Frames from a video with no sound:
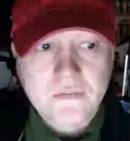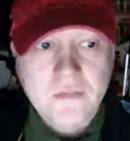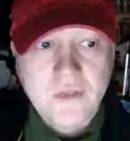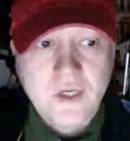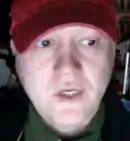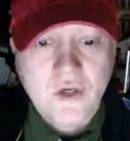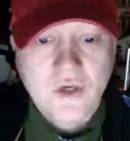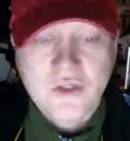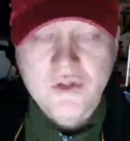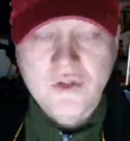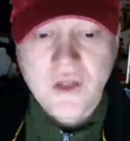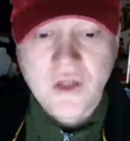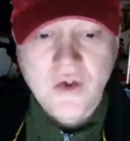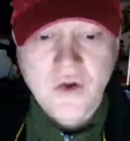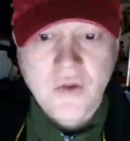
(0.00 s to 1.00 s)
lo que estoy
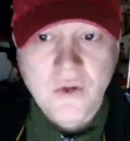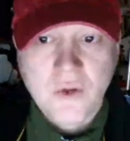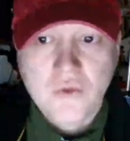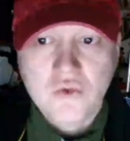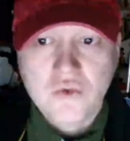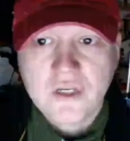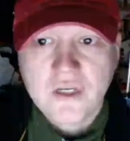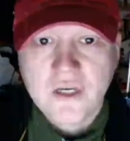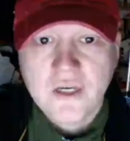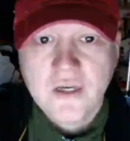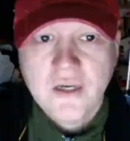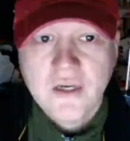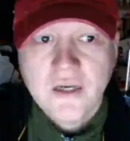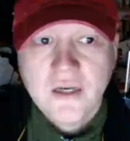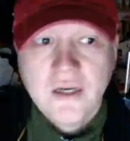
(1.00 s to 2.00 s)
haciendo no me gusta.
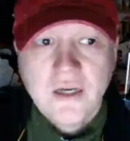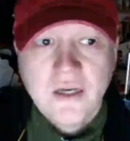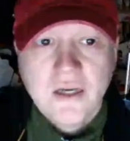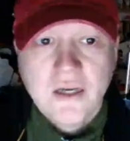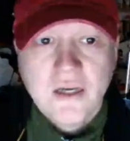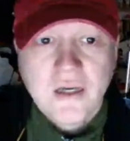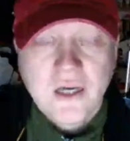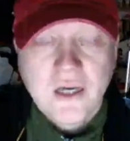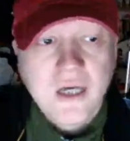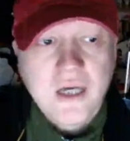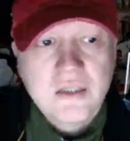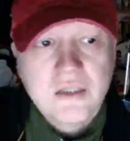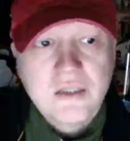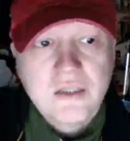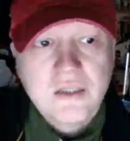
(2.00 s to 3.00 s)
Ah,
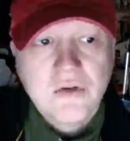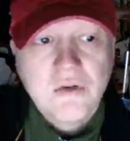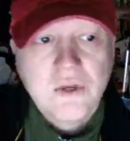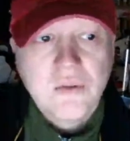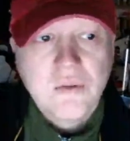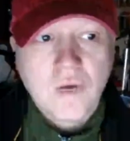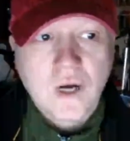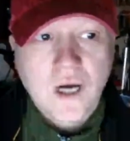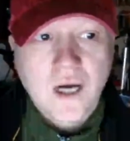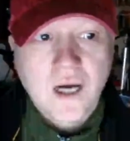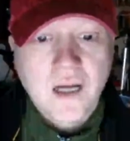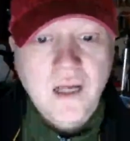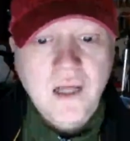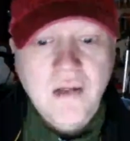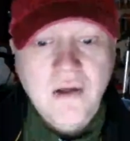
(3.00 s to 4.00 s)
sí, ¿no?
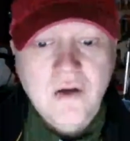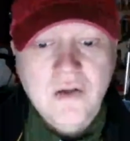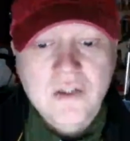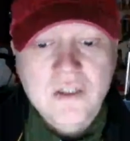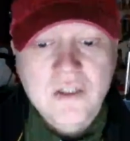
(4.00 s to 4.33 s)
Dibujar y hacer cosas en